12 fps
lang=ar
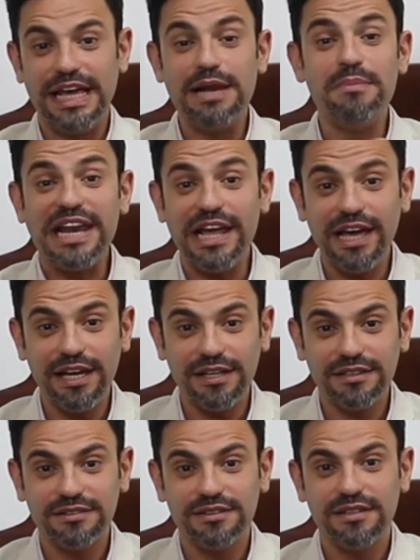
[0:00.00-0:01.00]
الملح
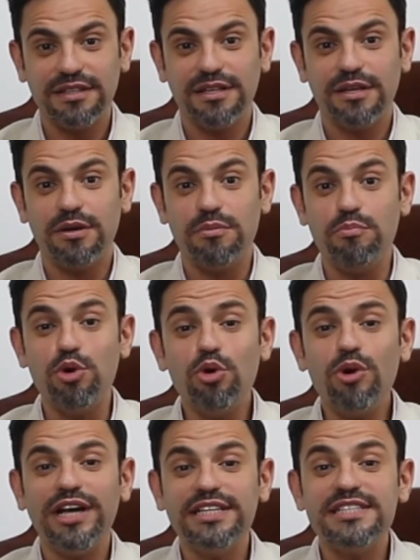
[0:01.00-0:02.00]

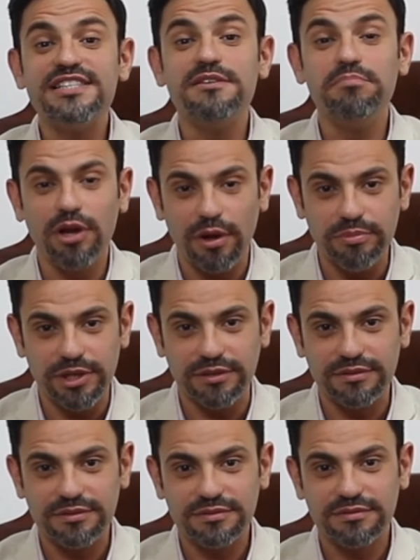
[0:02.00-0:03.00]
بيقولوا عليه السم
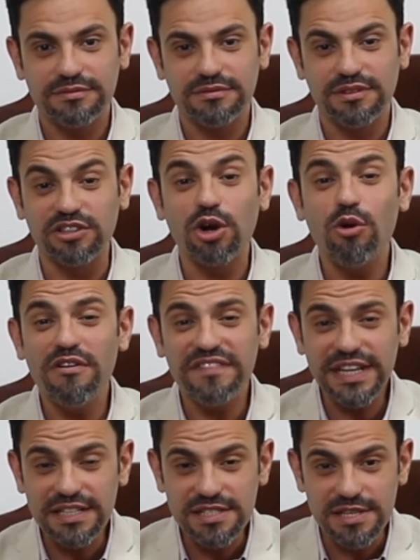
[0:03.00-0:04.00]
الابيض يا ترى هو
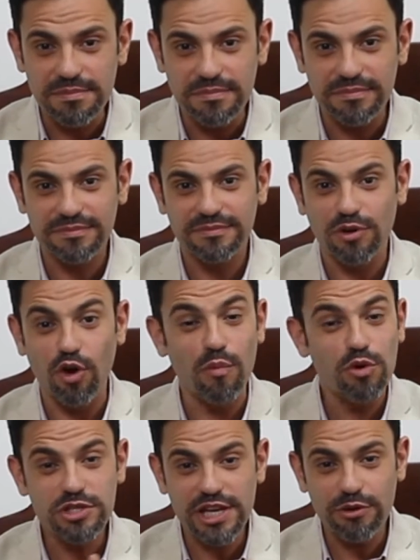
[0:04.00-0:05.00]
فعلا سم هو
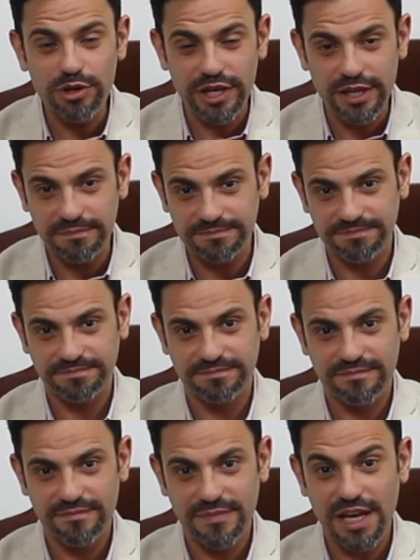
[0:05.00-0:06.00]
مؤذي قوي كده
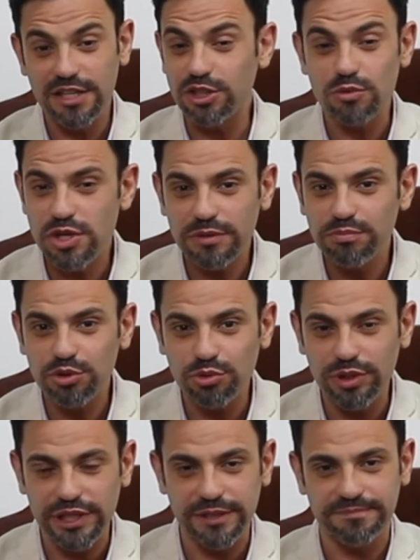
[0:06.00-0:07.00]
التوصيات
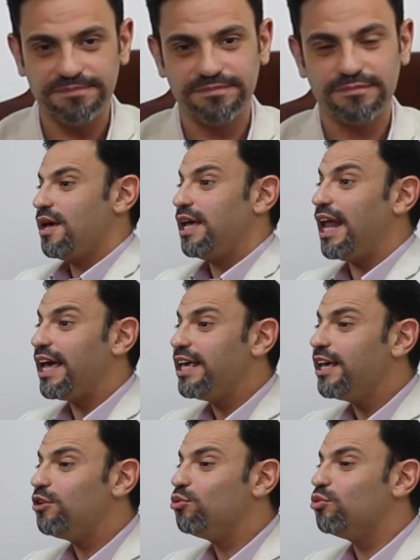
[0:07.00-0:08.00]
بتقول ايه
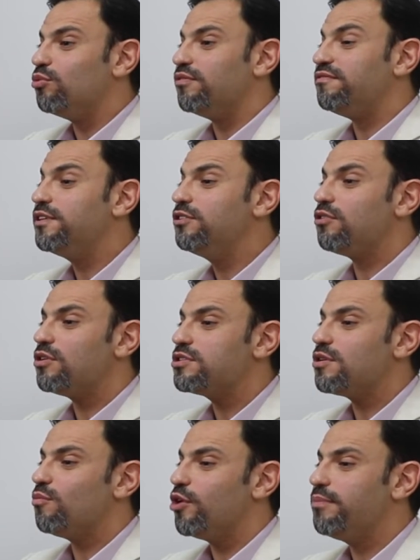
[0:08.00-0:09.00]
الحقيقه انه في
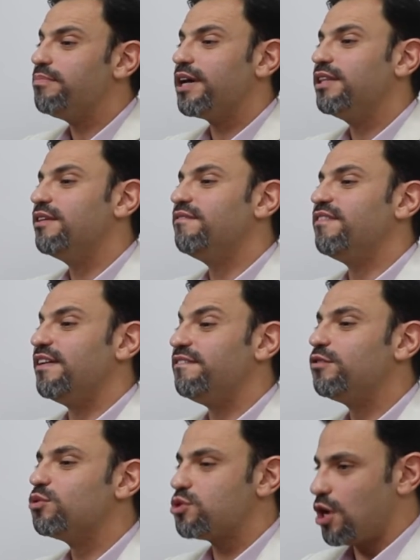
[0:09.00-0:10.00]
دراسه مهمه جدا في
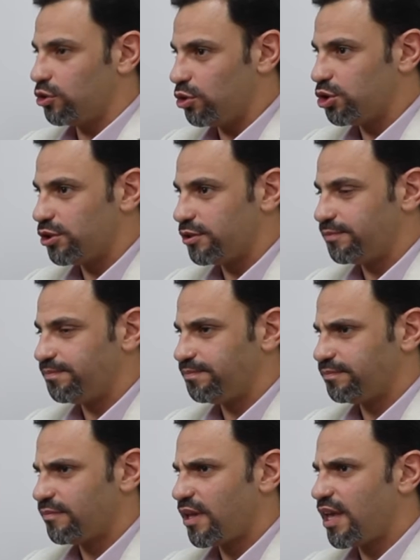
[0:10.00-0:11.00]
2019
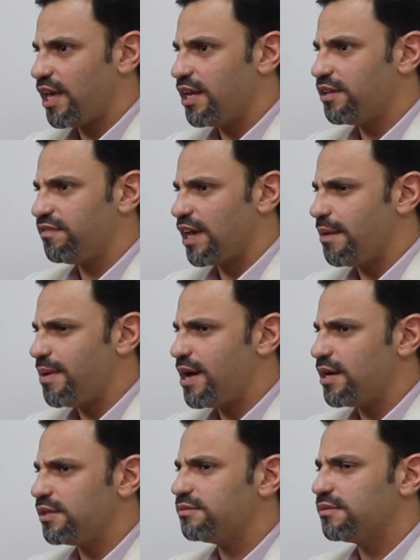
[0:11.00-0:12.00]
كانت في
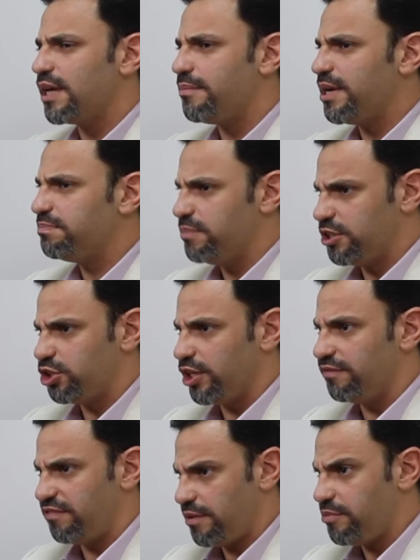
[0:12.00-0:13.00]
جامعه جامعه
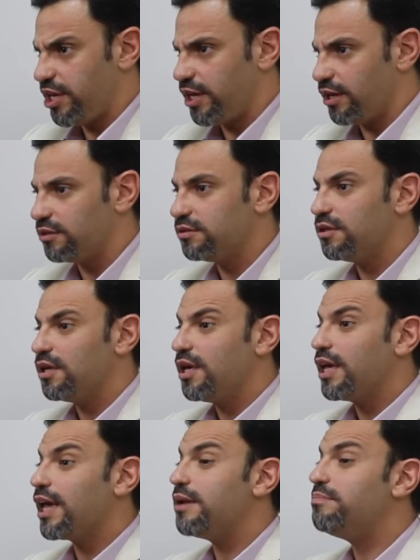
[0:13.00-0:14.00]
ميشيغان في امريكا
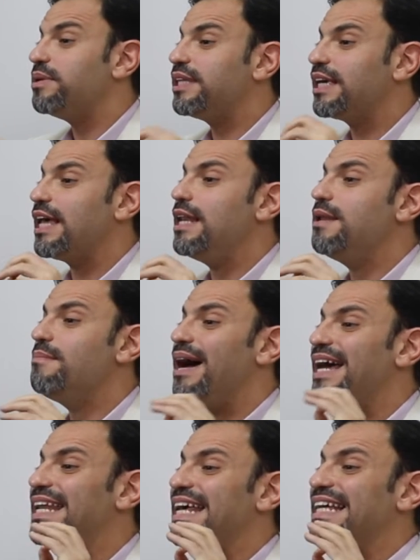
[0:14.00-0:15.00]
كانت بتتكلم
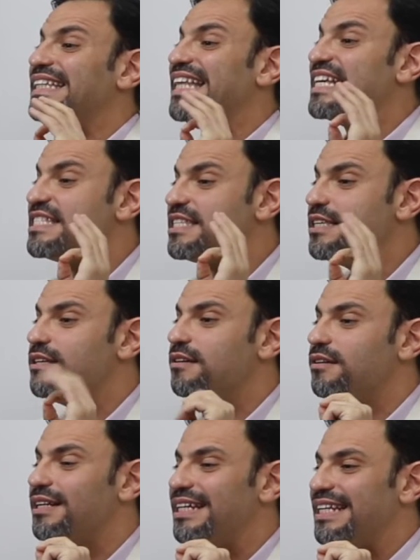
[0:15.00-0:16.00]
على
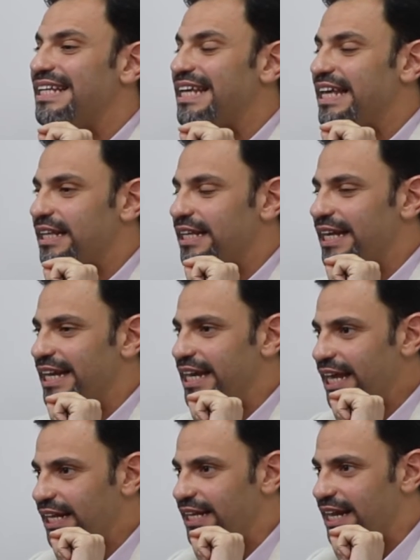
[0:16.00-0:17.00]
تاثير ان
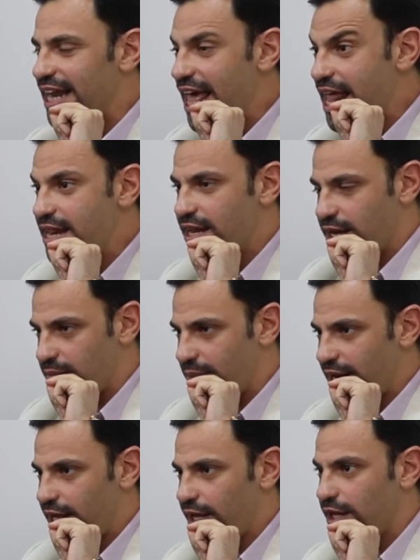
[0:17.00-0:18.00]
احنا نقلل
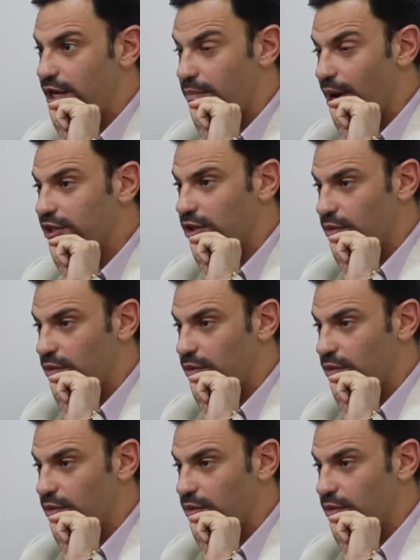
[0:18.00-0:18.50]
الملح لبعض